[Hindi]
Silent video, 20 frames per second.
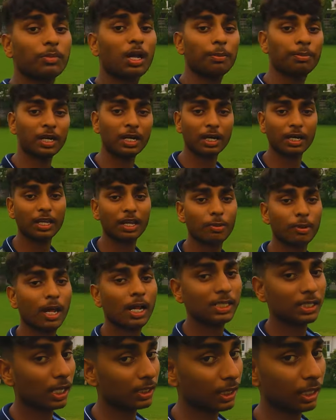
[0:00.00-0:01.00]
हम अपना करियर
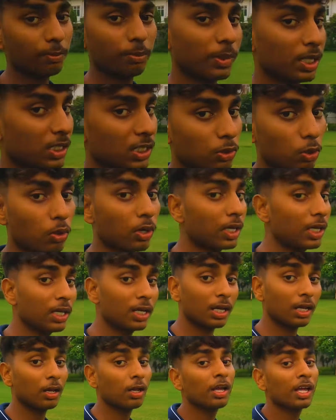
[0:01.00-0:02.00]
बनाना चाहते हैं बी तो कर ही
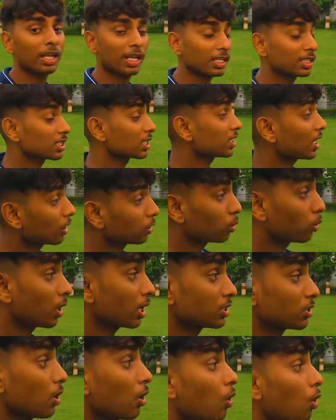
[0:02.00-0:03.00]
रहे हैं इसके साथ
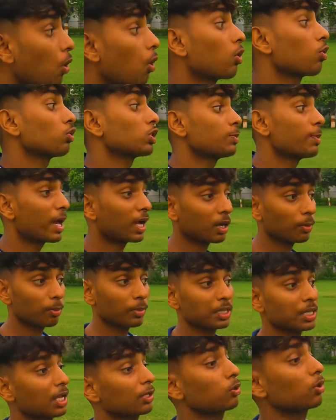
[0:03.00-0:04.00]
थोड़ा सा और कुछ बैकअप
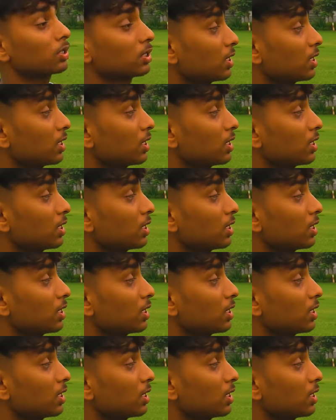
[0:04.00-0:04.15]
मिल जाए तो